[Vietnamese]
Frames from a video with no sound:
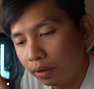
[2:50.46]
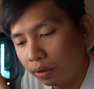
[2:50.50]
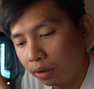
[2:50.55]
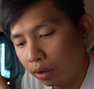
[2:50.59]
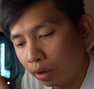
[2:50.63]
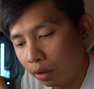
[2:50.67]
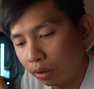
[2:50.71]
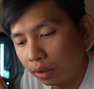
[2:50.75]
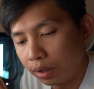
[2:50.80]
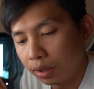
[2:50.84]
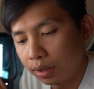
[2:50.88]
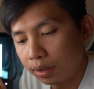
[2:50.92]

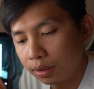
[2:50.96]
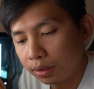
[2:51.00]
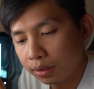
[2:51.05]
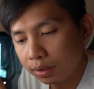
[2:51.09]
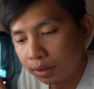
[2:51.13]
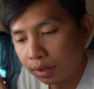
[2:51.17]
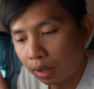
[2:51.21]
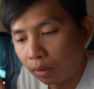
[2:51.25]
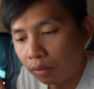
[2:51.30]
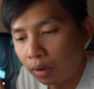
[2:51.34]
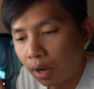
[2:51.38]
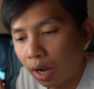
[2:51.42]
rồi
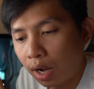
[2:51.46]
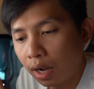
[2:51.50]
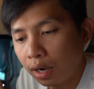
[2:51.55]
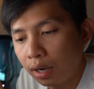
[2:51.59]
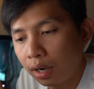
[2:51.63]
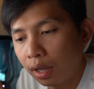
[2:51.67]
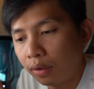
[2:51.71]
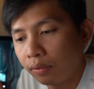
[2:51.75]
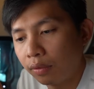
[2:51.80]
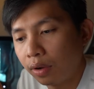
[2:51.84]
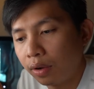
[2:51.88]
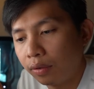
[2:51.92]
sau đó
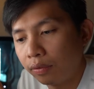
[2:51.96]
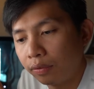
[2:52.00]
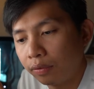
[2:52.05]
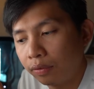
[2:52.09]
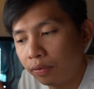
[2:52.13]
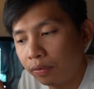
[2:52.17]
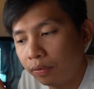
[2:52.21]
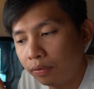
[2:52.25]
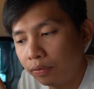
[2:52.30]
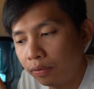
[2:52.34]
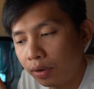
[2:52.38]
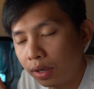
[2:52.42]
là về
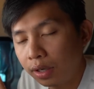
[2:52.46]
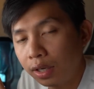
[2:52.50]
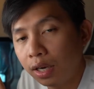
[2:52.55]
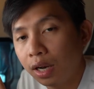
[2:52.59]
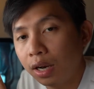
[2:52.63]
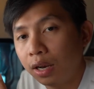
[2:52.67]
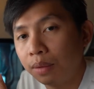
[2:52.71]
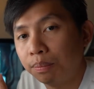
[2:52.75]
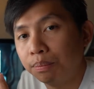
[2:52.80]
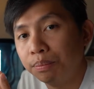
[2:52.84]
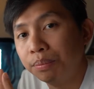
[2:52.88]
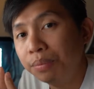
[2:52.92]
vấn đề
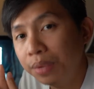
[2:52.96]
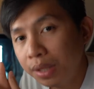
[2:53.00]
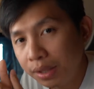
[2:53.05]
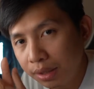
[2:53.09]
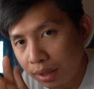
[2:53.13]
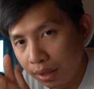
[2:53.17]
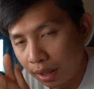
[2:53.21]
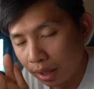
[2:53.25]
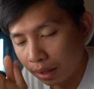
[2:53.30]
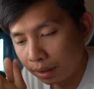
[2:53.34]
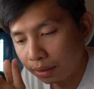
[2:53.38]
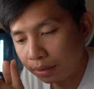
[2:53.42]
là
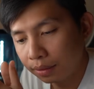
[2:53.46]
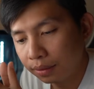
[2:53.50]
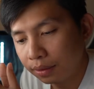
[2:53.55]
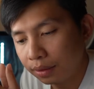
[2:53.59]
business